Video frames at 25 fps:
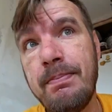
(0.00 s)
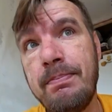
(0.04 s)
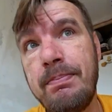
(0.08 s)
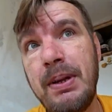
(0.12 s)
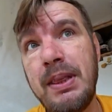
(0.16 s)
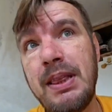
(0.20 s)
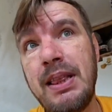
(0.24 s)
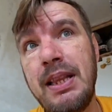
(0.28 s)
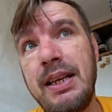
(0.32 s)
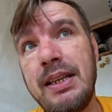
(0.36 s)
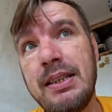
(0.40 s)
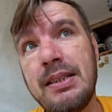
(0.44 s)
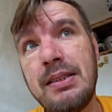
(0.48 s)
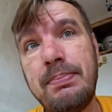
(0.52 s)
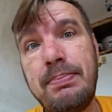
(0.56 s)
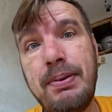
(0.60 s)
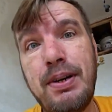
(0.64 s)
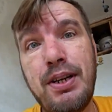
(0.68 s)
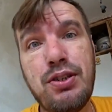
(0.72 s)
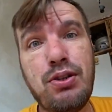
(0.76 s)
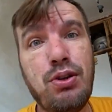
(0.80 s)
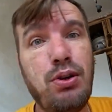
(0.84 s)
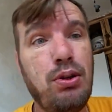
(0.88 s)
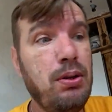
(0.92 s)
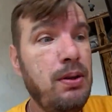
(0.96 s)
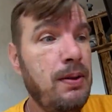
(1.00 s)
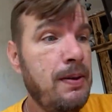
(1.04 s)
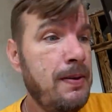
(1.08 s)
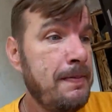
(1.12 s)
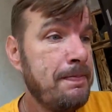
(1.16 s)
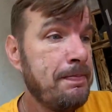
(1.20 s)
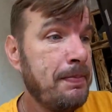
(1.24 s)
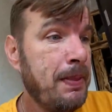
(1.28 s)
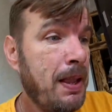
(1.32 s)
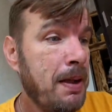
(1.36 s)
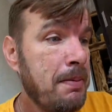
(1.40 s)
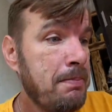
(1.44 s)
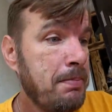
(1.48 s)
Подлец. Пришел,
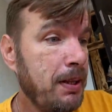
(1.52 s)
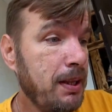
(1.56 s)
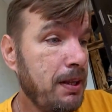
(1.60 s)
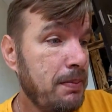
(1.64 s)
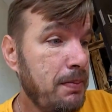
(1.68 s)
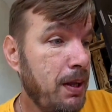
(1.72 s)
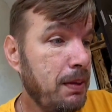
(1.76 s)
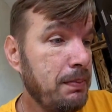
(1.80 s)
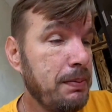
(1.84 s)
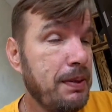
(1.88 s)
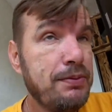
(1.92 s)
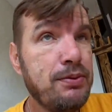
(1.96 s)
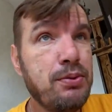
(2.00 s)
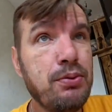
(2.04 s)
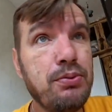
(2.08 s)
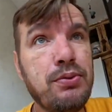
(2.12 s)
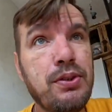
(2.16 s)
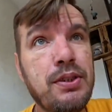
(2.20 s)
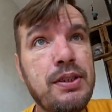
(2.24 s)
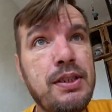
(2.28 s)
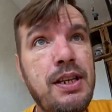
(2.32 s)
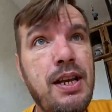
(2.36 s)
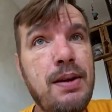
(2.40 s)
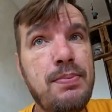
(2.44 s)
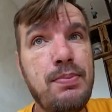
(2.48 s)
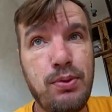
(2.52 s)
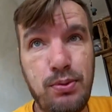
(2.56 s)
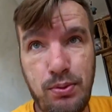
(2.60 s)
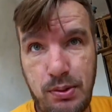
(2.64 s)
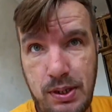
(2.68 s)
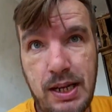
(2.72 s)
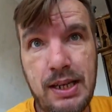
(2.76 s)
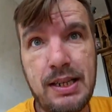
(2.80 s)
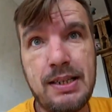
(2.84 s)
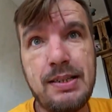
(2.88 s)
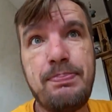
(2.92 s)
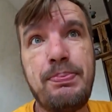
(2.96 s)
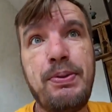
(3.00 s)
поломал мне всю систему, ну
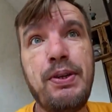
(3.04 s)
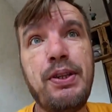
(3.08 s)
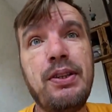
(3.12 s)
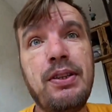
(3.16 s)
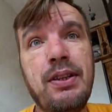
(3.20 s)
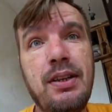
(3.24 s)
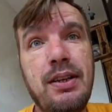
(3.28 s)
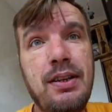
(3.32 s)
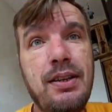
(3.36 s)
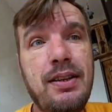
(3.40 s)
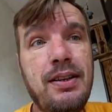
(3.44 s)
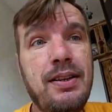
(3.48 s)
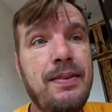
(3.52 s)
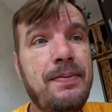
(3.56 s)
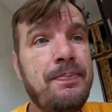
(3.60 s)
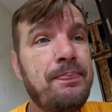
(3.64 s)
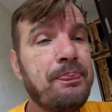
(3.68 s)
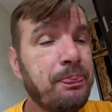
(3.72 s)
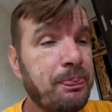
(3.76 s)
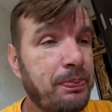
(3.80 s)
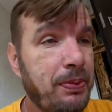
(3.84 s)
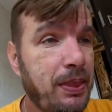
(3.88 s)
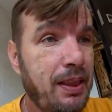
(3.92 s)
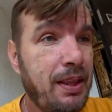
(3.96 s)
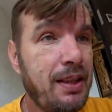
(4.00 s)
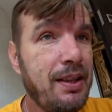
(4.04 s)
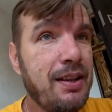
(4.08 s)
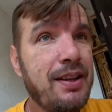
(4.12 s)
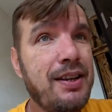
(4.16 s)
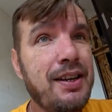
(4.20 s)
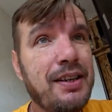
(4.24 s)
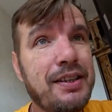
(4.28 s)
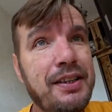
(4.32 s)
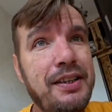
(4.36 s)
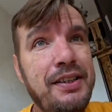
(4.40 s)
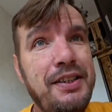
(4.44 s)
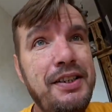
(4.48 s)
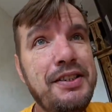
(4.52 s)
как сбил.
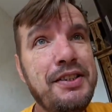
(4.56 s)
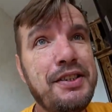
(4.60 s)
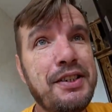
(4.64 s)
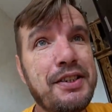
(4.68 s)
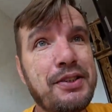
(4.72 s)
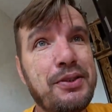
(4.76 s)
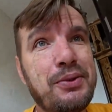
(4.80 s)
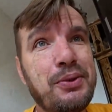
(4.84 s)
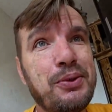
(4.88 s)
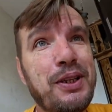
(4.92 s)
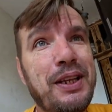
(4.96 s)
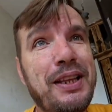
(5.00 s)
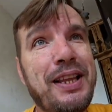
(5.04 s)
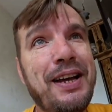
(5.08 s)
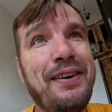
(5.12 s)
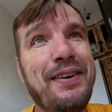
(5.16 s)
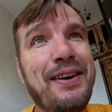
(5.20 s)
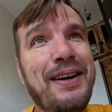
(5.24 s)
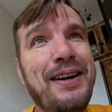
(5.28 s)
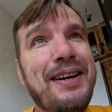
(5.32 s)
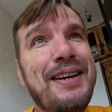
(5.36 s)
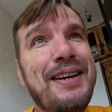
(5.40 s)
Как изыск вот этого